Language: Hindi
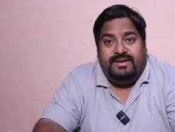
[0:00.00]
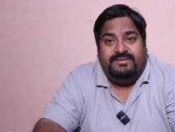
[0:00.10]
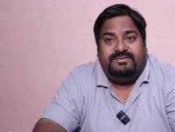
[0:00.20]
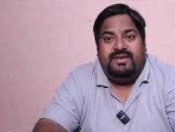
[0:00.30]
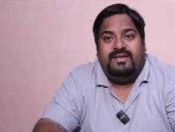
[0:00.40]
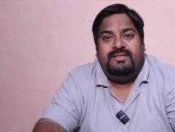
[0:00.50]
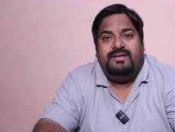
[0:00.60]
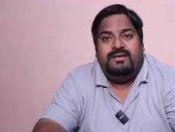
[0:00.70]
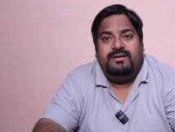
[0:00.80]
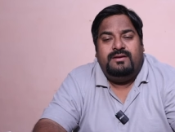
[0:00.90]
इसके
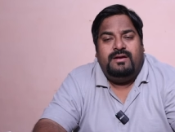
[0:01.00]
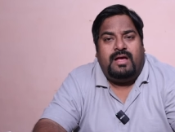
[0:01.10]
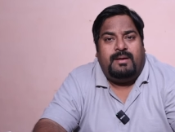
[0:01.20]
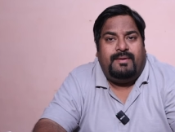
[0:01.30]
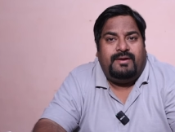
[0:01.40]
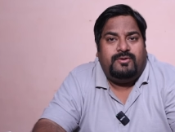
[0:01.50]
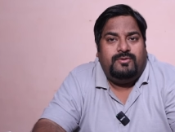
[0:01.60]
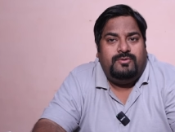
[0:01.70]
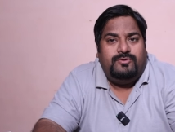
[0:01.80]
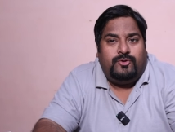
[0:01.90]
अंदर हमारे
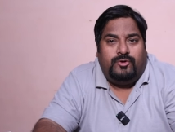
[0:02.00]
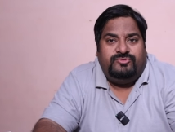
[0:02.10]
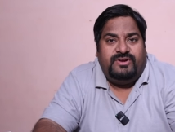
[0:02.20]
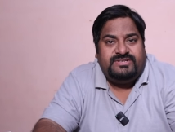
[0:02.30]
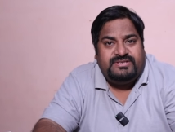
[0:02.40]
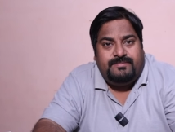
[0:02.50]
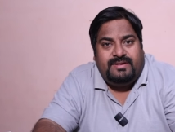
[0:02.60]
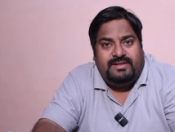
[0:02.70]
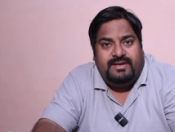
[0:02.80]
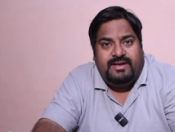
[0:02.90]
को नॉइस प्रोटेक्शन
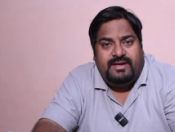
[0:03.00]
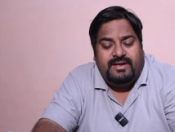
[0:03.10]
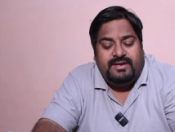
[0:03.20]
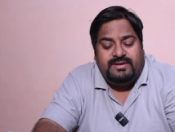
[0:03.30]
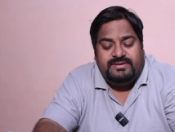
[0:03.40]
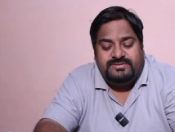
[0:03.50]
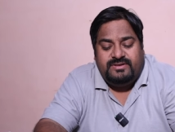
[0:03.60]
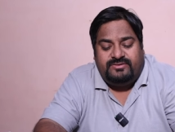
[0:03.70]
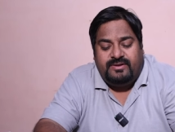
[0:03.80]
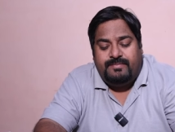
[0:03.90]
मिलती है
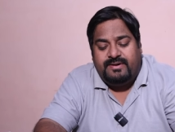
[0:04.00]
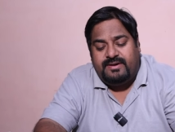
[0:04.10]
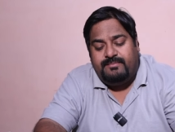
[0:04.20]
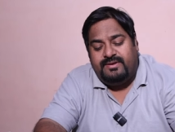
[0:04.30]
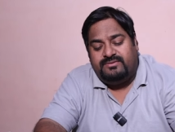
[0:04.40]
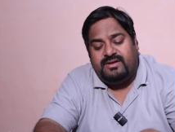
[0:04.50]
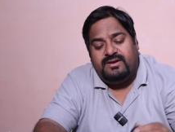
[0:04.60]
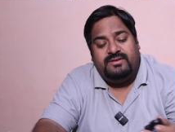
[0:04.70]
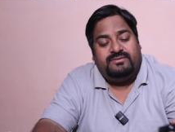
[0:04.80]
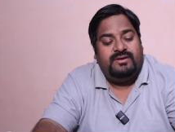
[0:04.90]
जस्ट एक बटन प्रेस
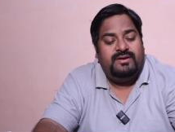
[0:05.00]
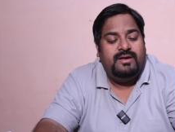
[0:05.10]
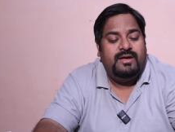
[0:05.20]
करने से